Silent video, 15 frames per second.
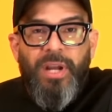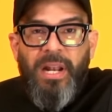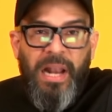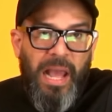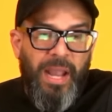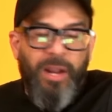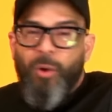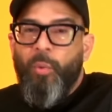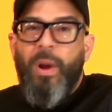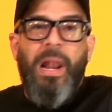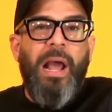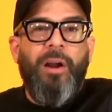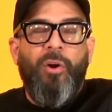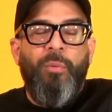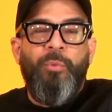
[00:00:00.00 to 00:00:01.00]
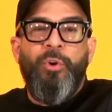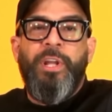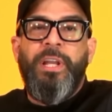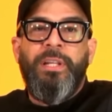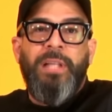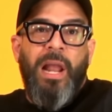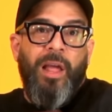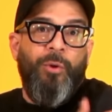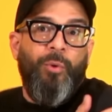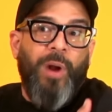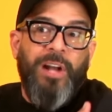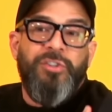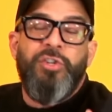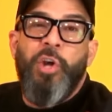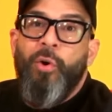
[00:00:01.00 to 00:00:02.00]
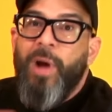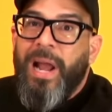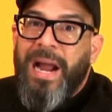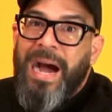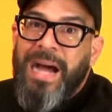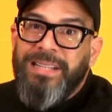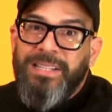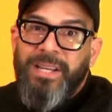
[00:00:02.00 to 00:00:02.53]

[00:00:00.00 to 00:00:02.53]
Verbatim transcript: en las escuelas comunistas? La educación gratis,